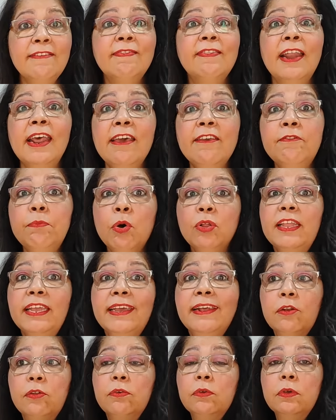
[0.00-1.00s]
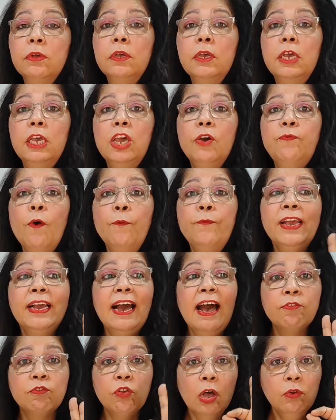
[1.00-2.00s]
em três modelos. Eu vou
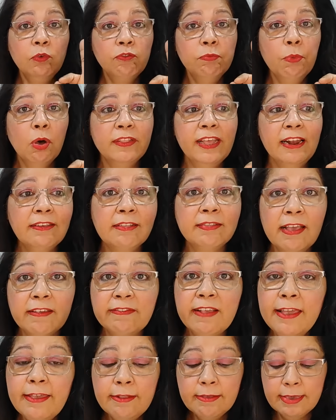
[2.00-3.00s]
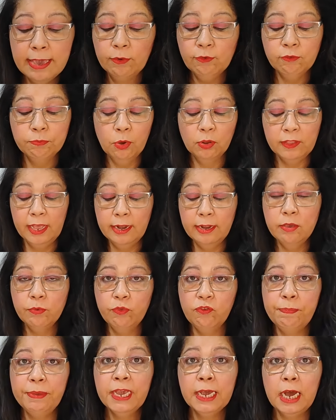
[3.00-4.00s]
ficar só nos modelos que tá saindo, que é os modelinhos
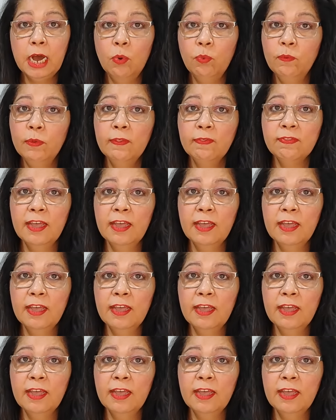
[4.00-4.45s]
de bicão,